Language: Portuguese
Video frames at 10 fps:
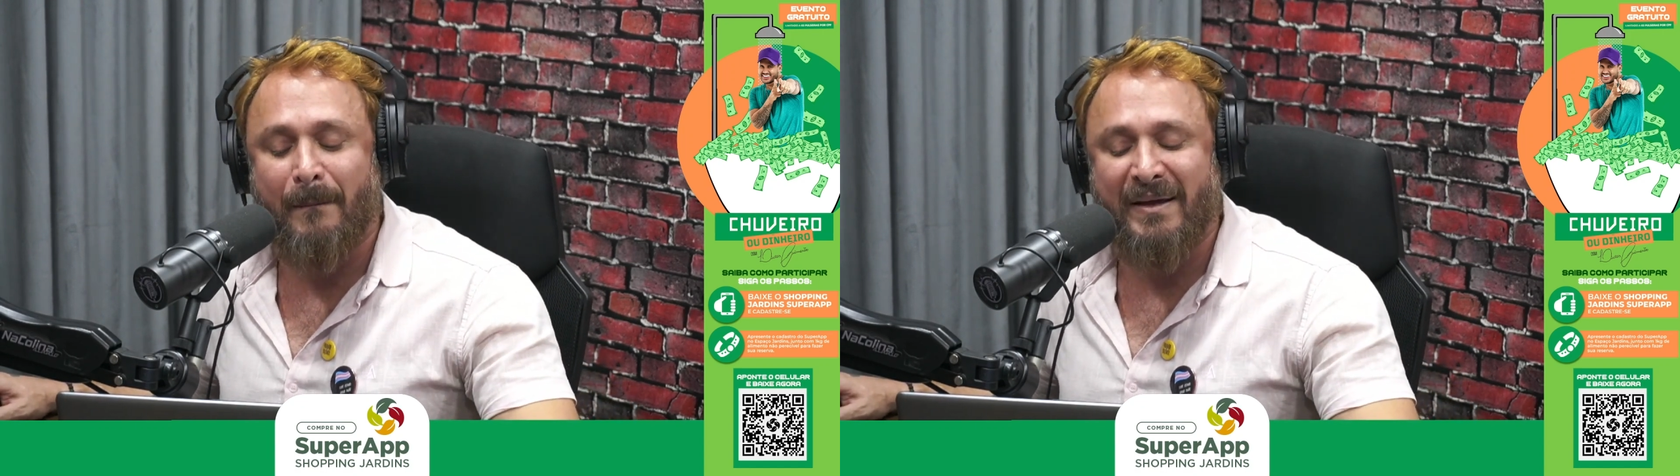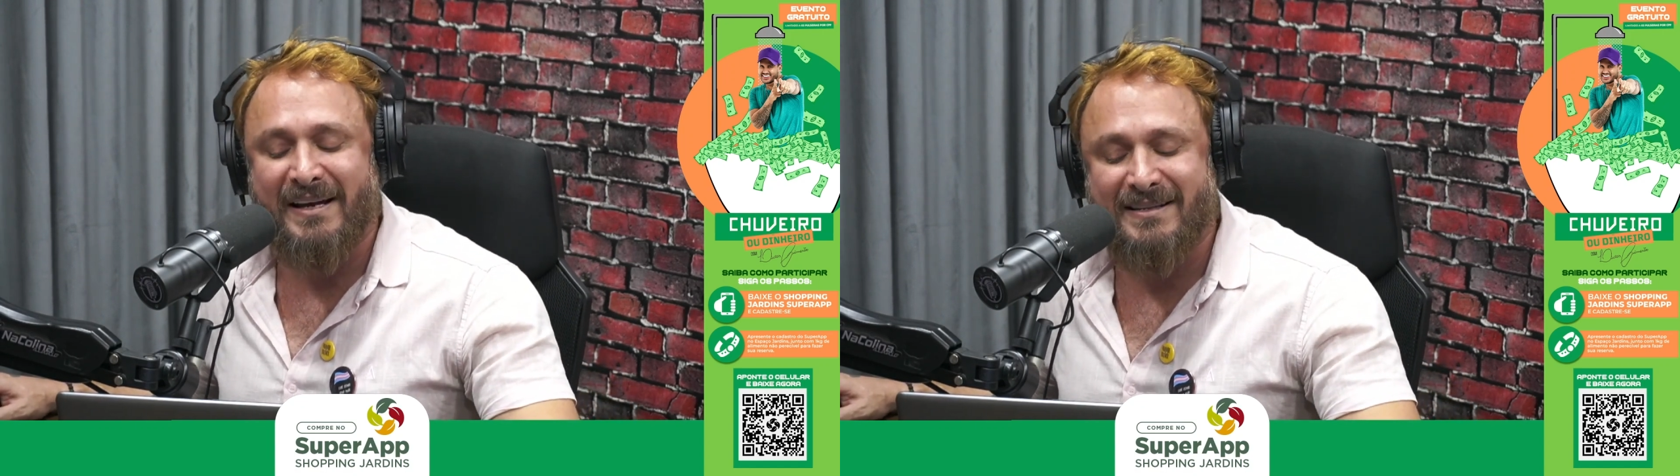
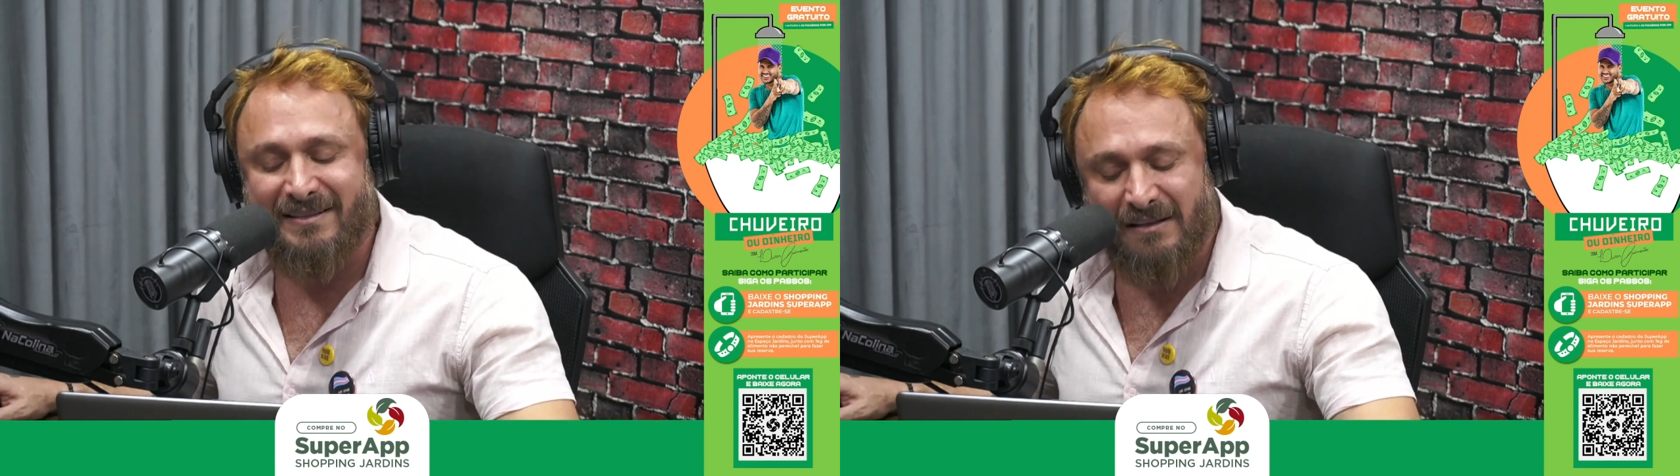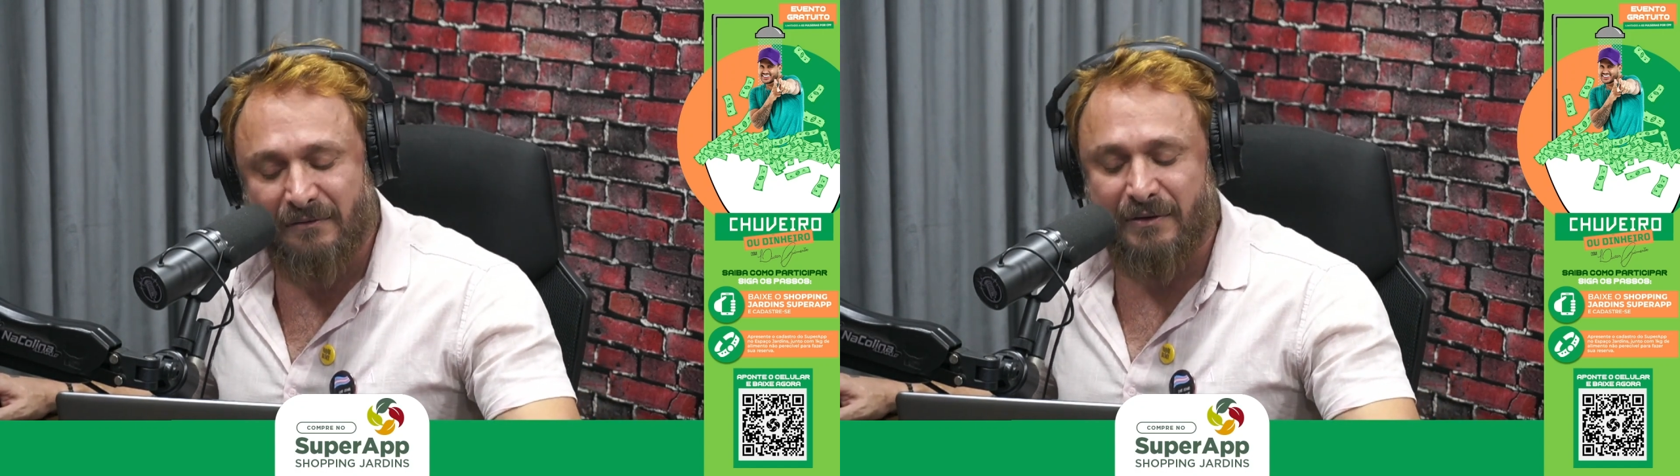
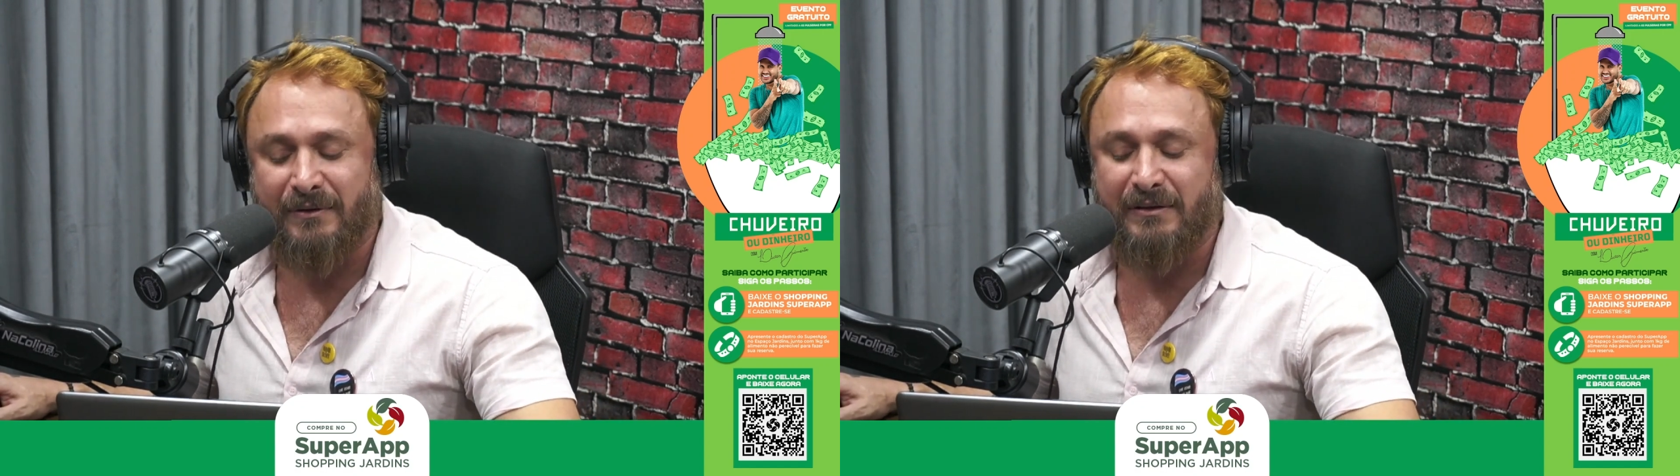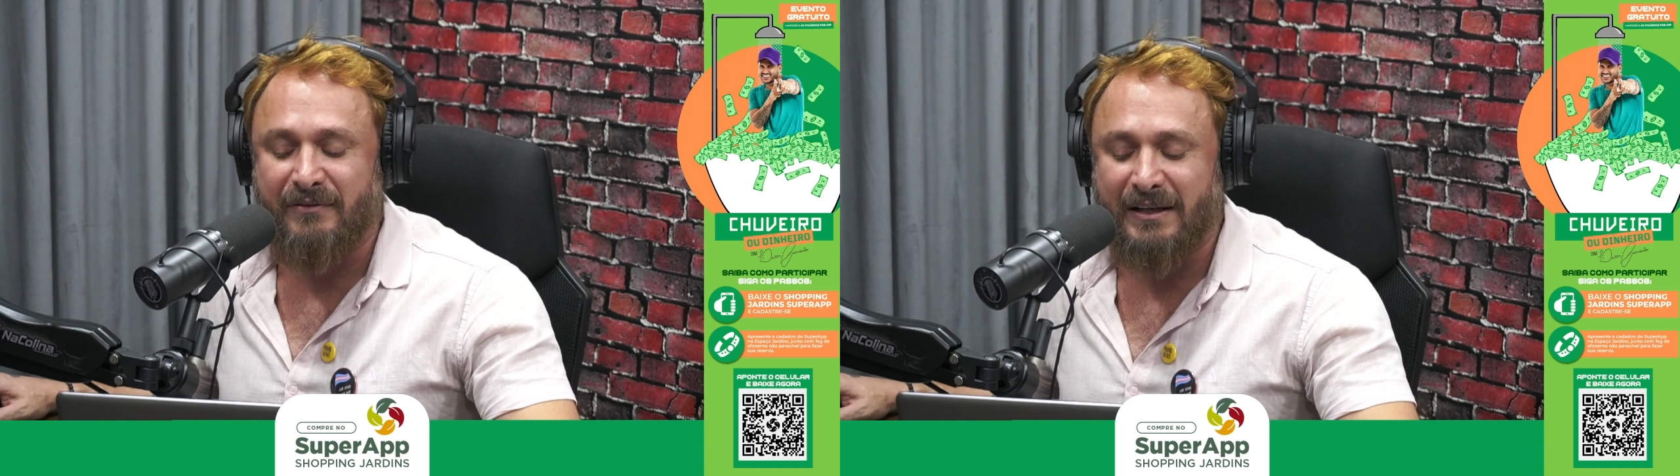perecível
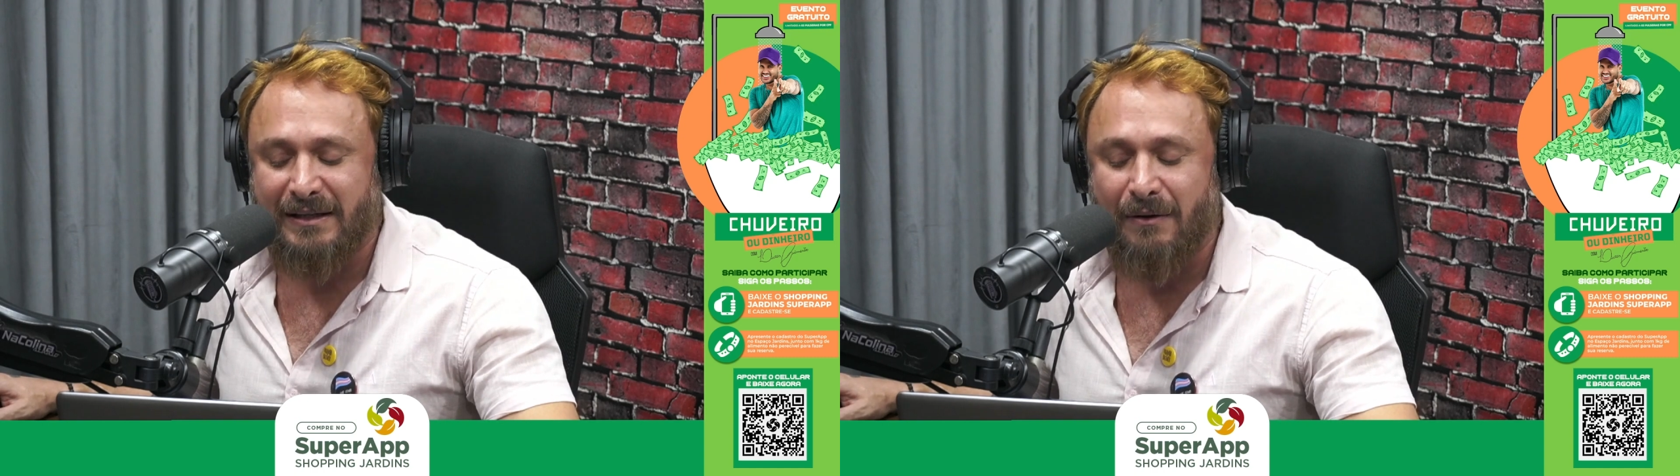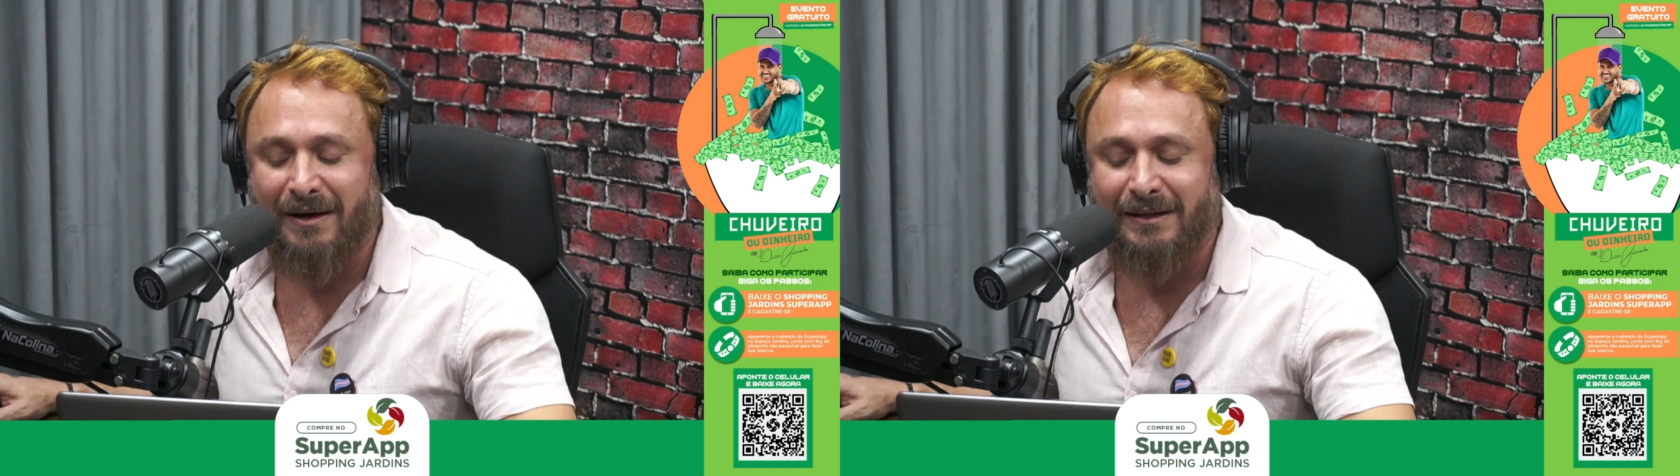e
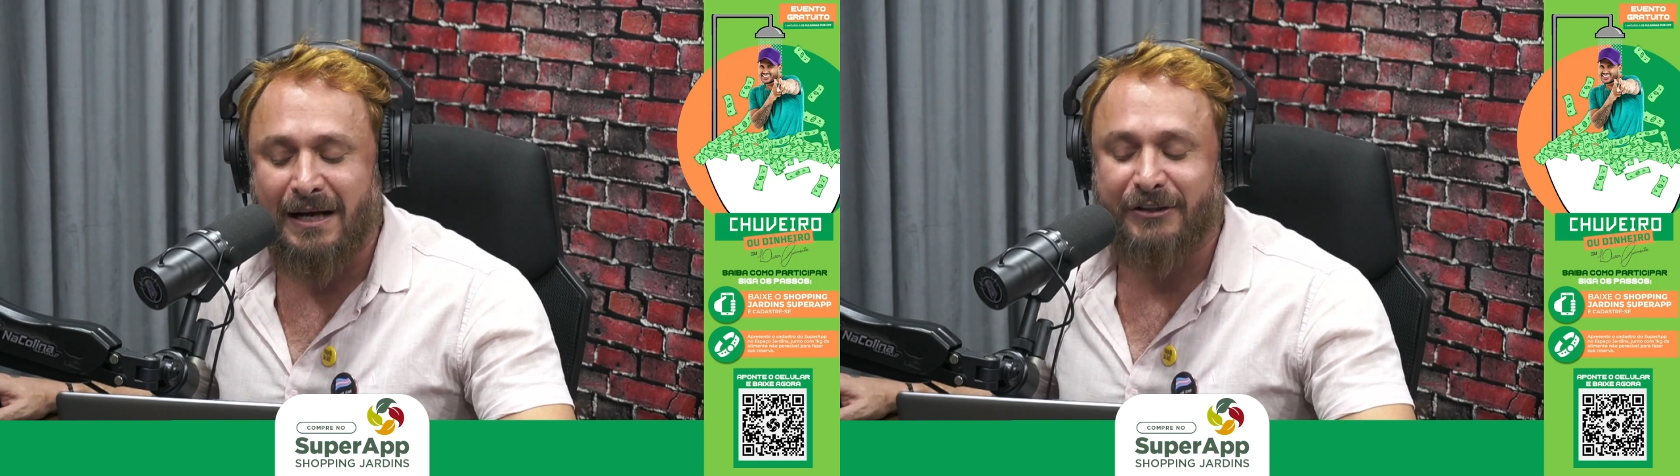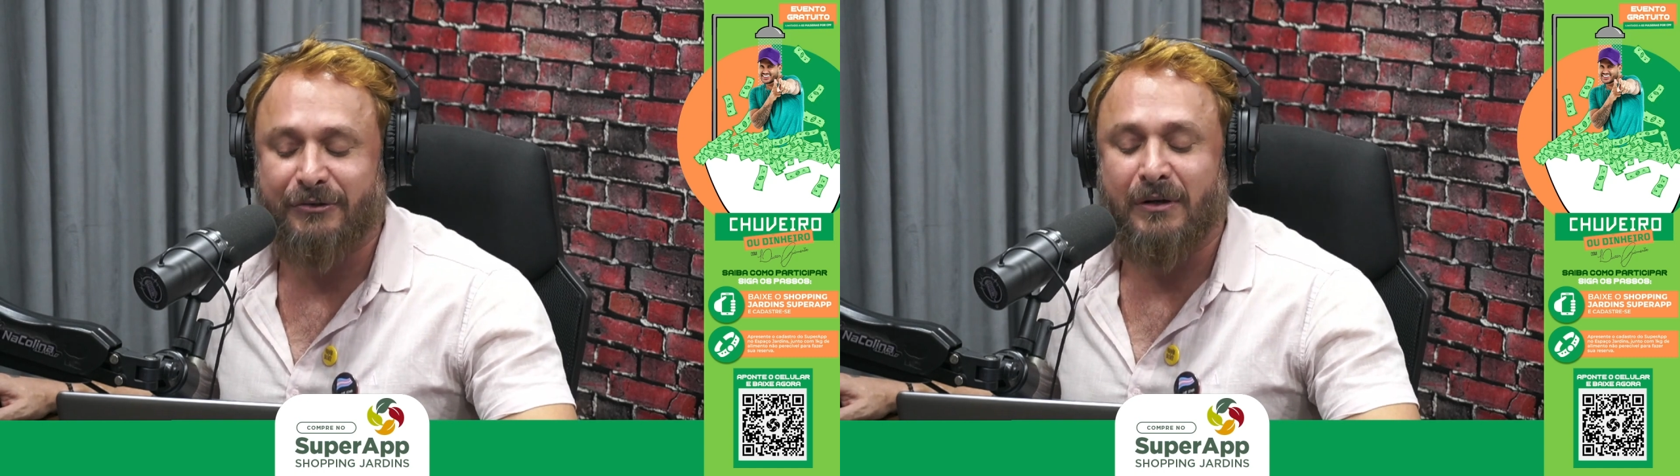validar o
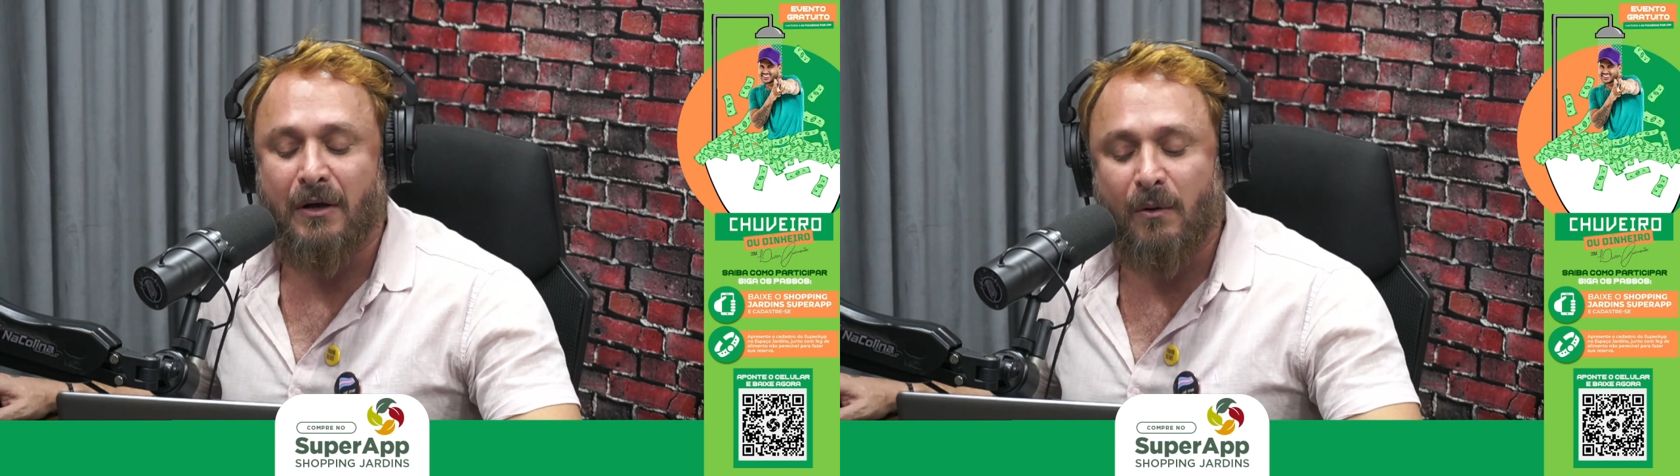cadastro